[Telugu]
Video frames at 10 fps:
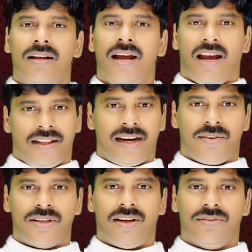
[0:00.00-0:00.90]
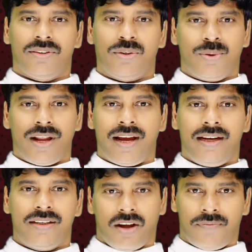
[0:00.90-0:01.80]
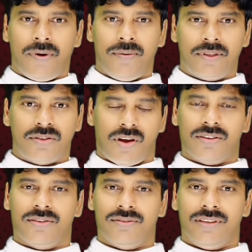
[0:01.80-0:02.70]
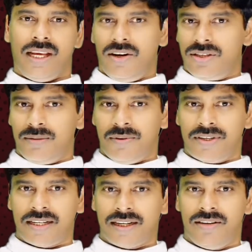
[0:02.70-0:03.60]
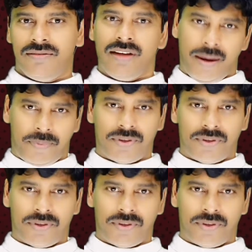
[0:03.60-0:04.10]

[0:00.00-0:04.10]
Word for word: అందరికీ నమస్కారం టుడే టాప్ ఫిల్మ్ న్యూస్ కు స్వాగతం ఈరోజు సినిమా విశేషాలు ఇప్పుడు